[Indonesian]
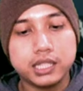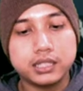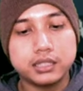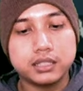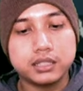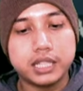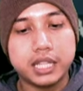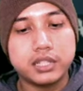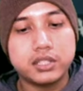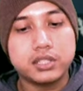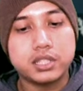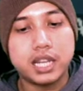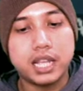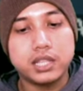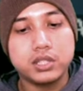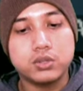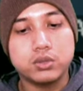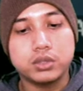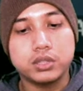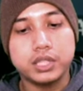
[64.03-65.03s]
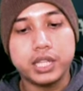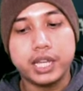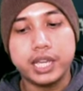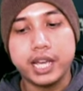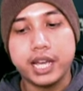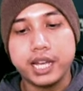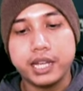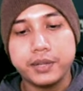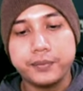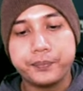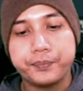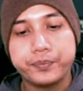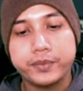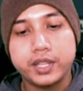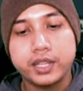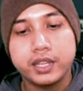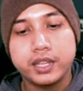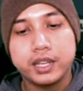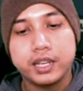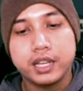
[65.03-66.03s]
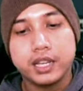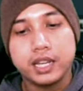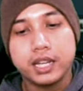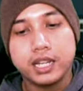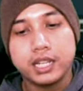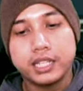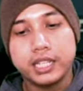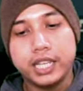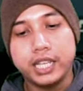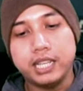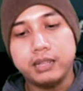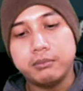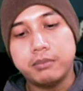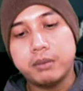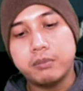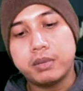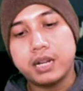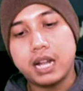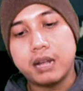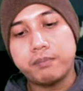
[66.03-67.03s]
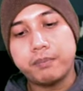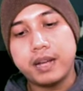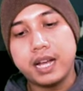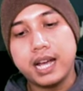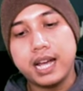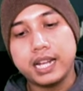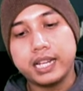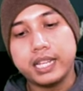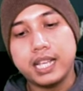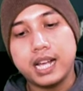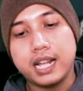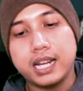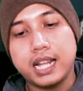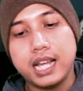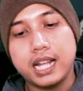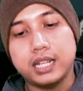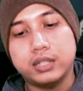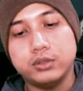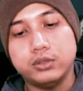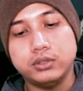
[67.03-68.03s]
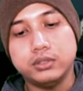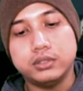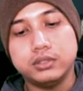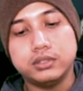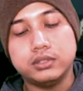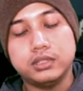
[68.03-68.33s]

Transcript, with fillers: ke stage selanjutnya ya di beberapa hari yang lalu